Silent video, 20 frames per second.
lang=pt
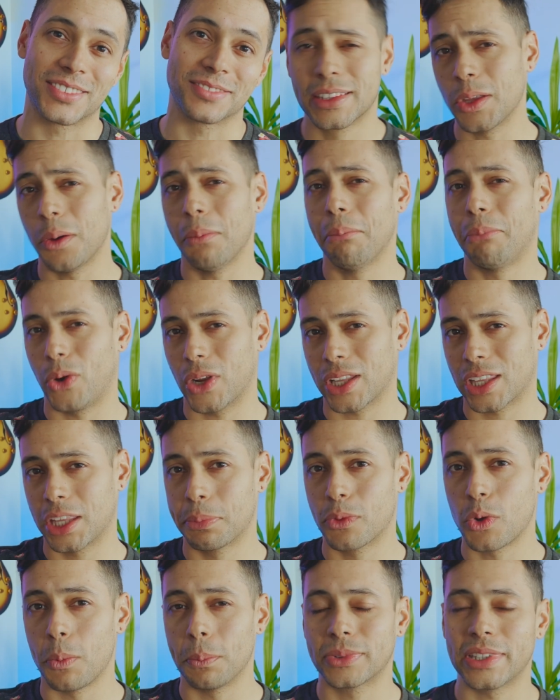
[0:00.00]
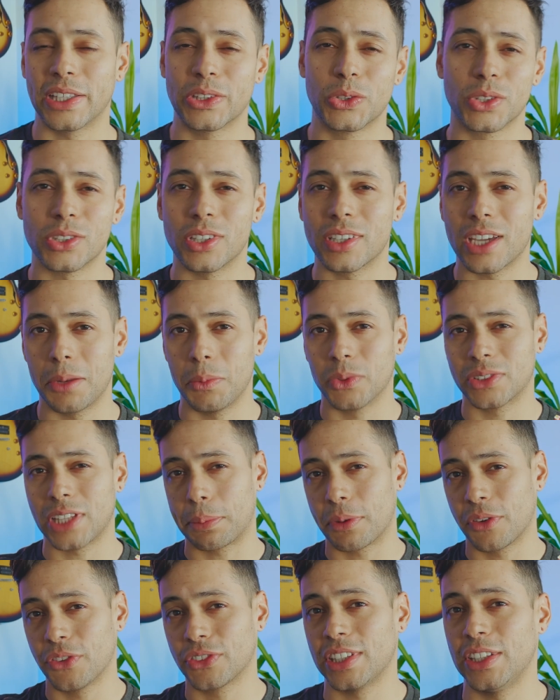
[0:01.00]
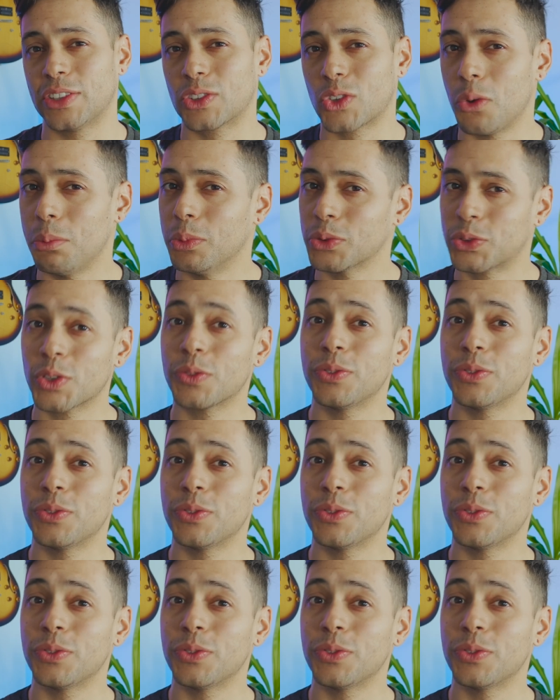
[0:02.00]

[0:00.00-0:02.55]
Então bora que aqui pro computador que eu quero mostrar para vocês como tudo